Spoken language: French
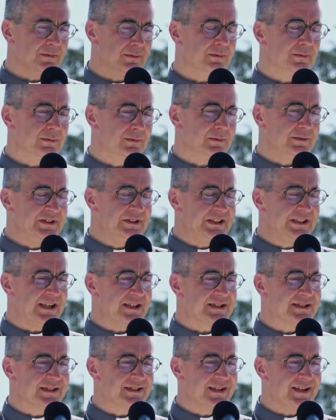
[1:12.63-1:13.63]
au
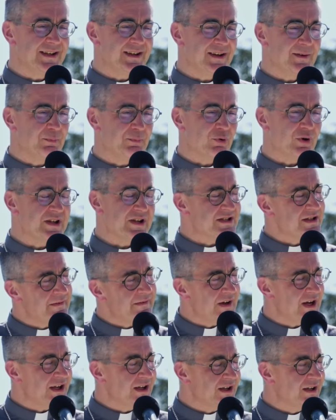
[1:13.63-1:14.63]
dicaster pour les
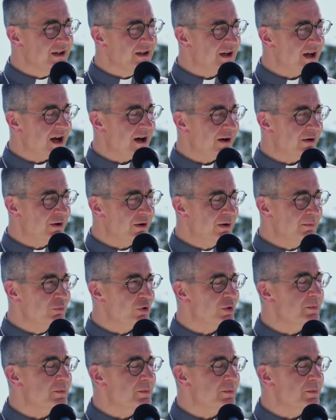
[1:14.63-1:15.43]
évêques à Rome,